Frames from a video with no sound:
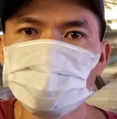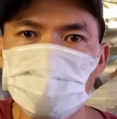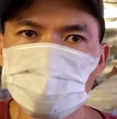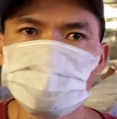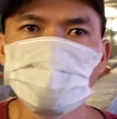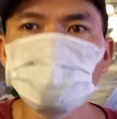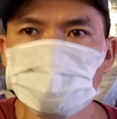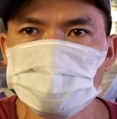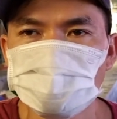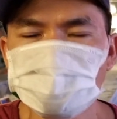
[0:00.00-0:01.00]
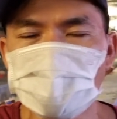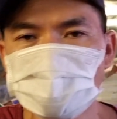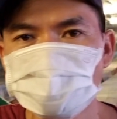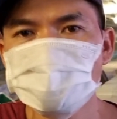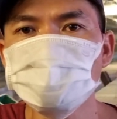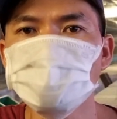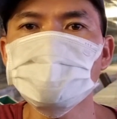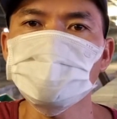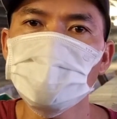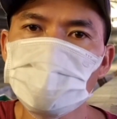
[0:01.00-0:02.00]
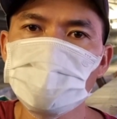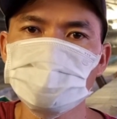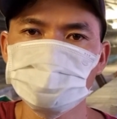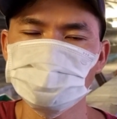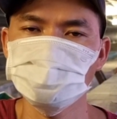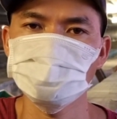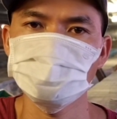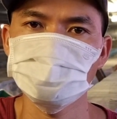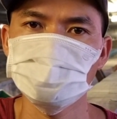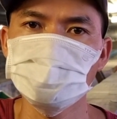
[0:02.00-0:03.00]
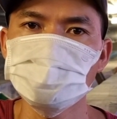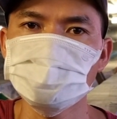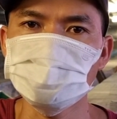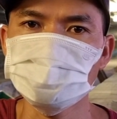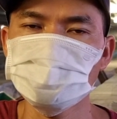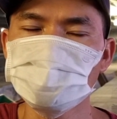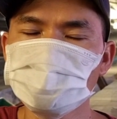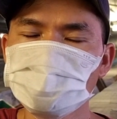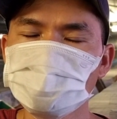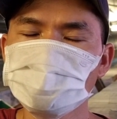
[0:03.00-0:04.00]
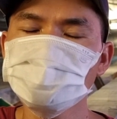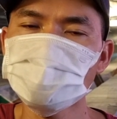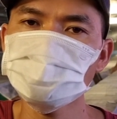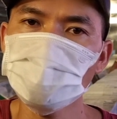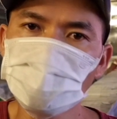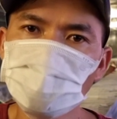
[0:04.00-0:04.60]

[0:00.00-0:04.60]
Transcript: cái bụng chứa cái bệnh chứa bụng đầy hơi á thì mình xin phép nói